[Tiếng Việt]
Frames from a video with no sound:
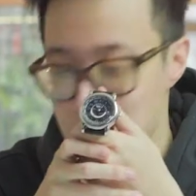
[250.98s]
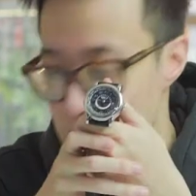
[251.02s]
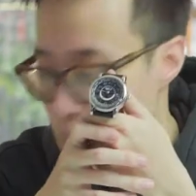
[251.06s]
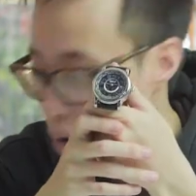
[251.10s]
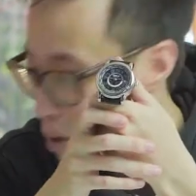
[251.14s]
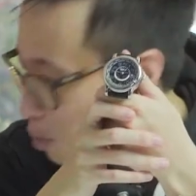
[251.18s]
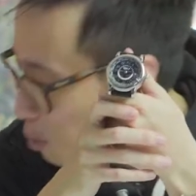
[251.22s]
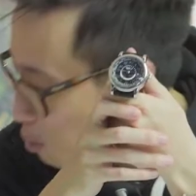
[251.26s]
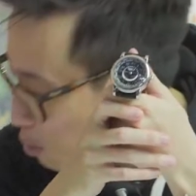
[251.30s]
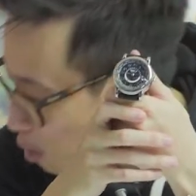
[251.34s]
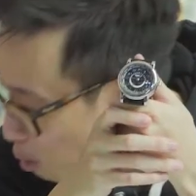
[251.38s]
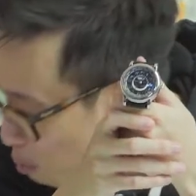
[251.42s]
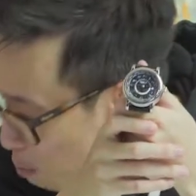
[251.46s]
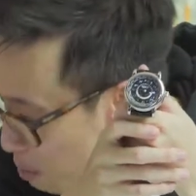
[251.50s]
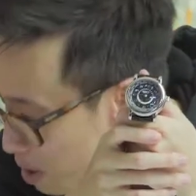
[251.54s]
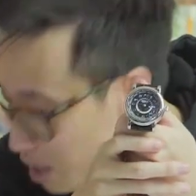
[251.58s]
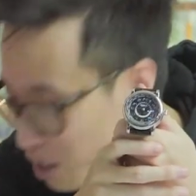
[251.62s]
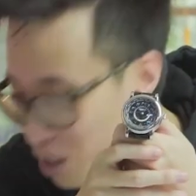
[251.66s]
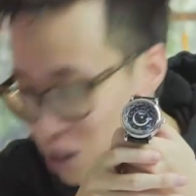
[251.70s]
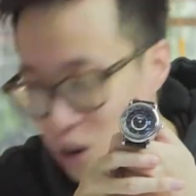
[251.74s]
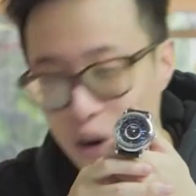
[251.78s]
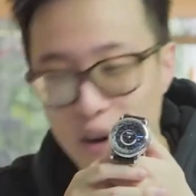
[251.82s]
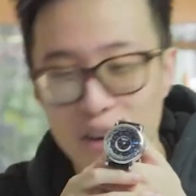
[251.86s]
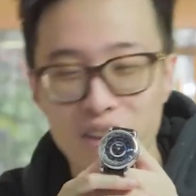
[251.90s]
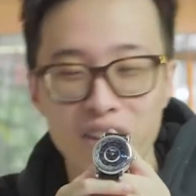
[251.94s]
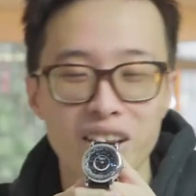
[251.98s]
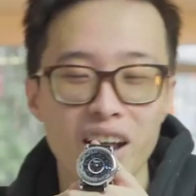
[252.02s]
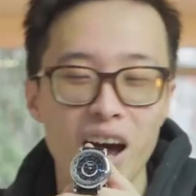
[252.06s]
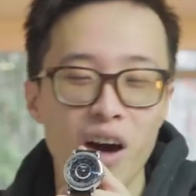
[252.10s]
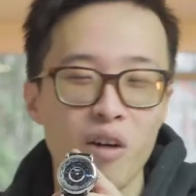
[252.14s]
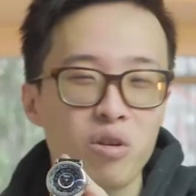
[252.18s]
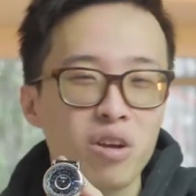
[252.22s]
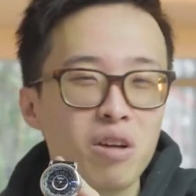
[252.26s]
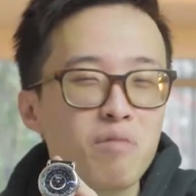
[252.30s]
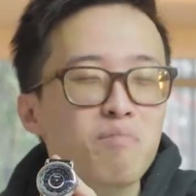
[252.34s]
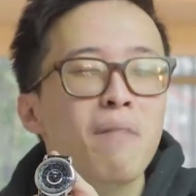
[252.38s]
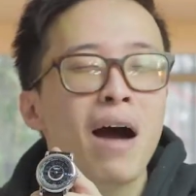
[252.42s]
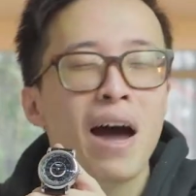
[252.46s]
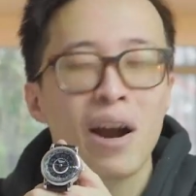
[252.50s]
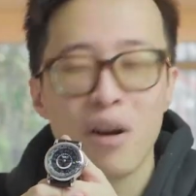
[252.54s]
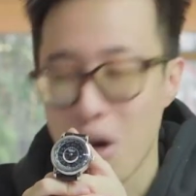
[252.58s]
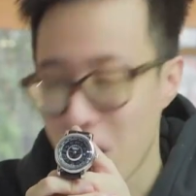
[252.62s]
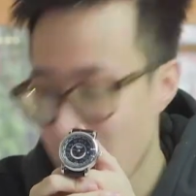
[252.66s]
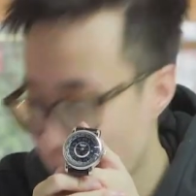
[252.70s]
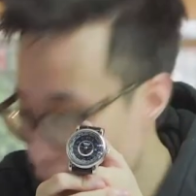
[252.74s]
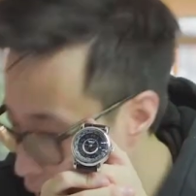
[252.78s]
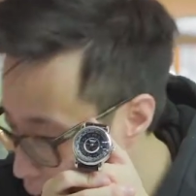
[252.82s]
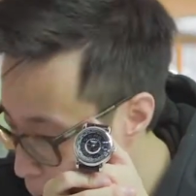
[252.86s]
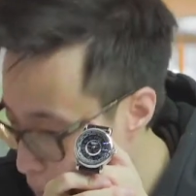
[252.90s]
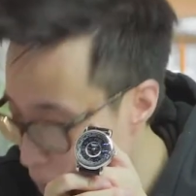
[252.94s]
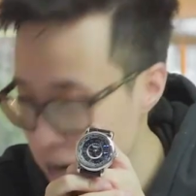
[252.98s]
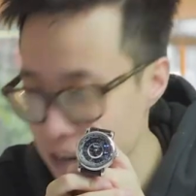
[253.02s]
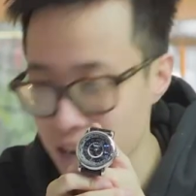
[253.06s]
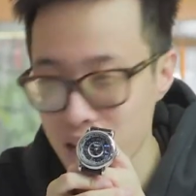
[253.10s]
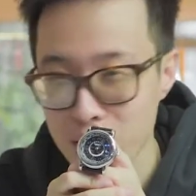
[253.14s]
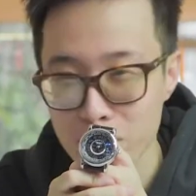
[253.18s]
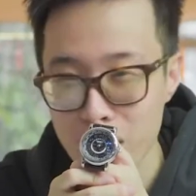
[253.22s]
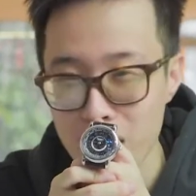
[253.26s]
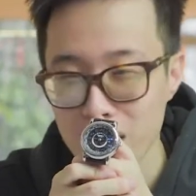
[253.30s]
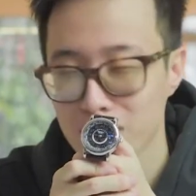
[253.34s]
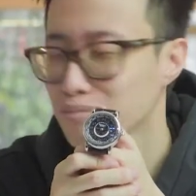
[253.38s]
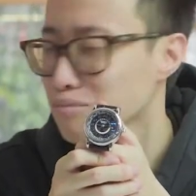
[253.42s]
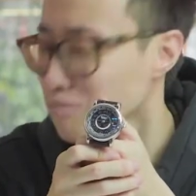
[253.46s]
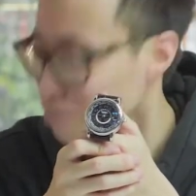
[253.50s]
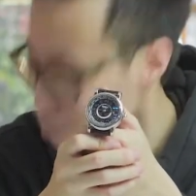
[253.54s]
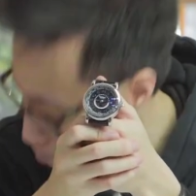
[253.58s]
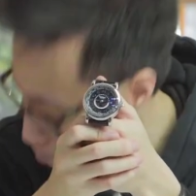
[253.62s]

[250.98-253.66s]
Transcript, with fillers: mình cũng không biết nói như nào nhưng mà nó hợp anh em ạ.